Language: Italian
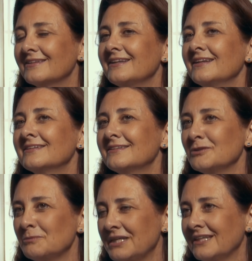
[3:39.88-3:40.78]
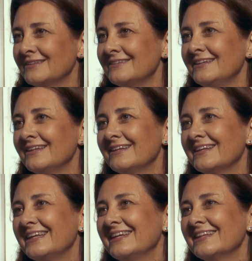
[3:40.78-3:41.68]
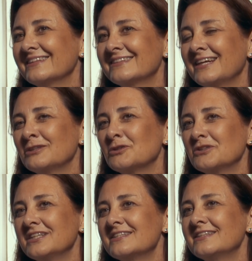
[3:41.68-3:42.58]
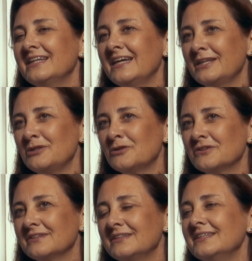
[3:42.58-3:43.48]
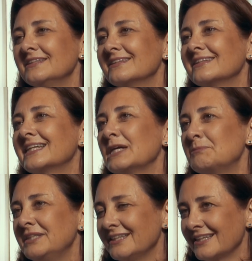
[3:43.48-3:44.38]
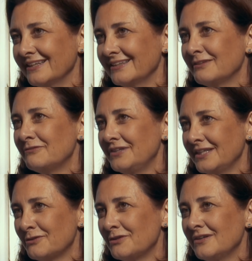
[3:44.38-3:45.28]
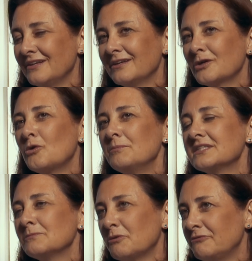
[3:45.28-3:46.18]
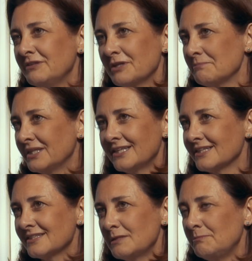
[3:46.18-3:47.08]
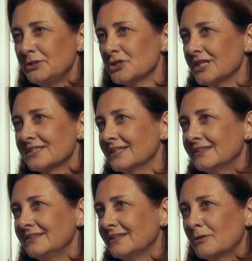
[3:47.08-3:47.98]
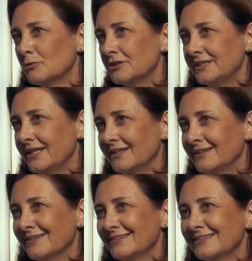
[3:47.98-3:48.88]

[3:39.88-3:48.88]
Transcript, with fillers: tante domande e tanto desiderio di capire davvero come si può vivere in maniera semplice la santità quotidiana.